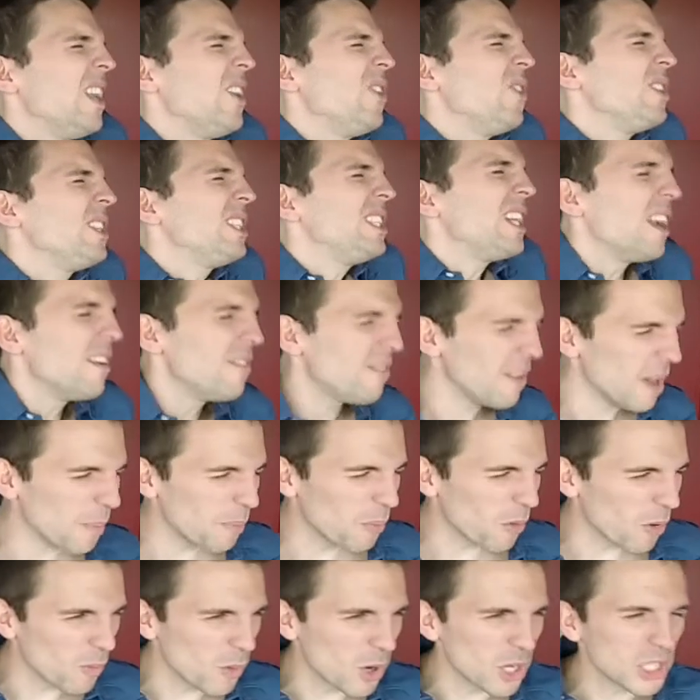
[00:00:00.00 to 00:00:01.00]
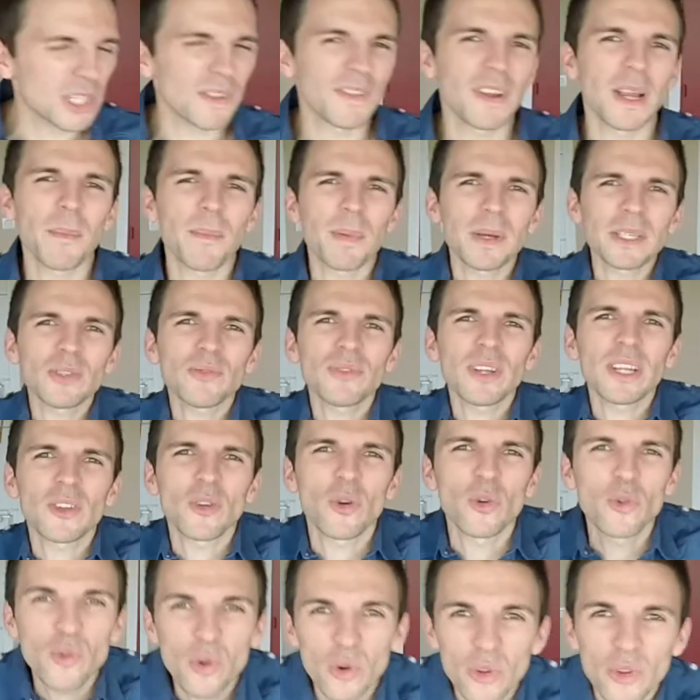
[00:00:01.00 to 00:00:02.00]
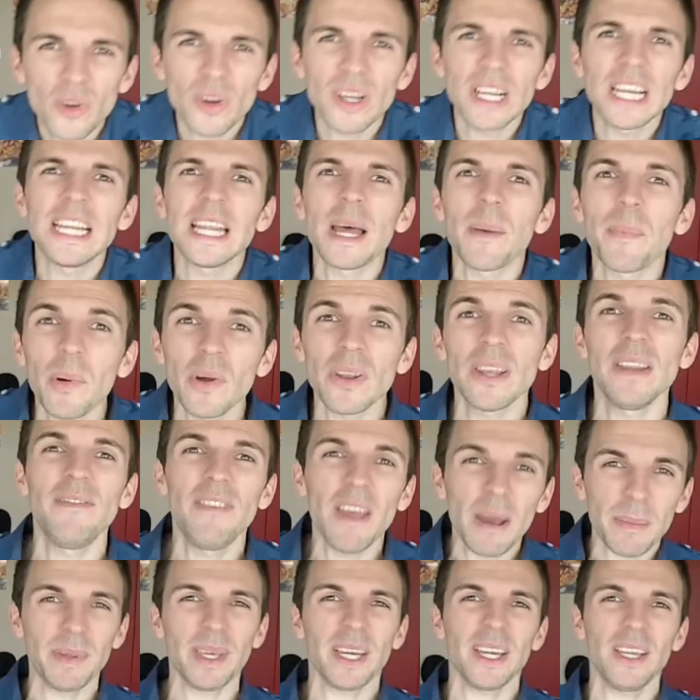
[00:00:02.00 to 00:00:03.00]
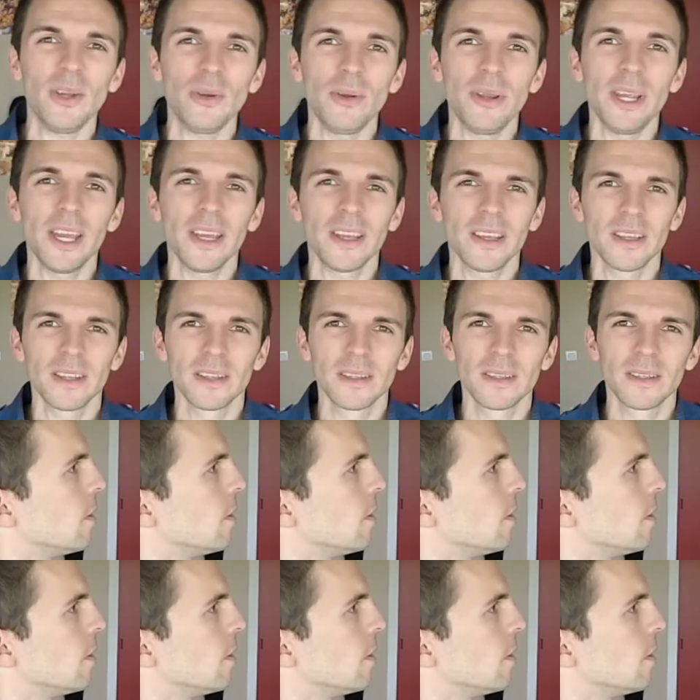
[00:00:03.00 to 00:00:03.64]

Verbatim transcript: le calvaire pour moi, j'avais l'impression d'être en cours d'anglais et d'apprendre les verbes irréguliers.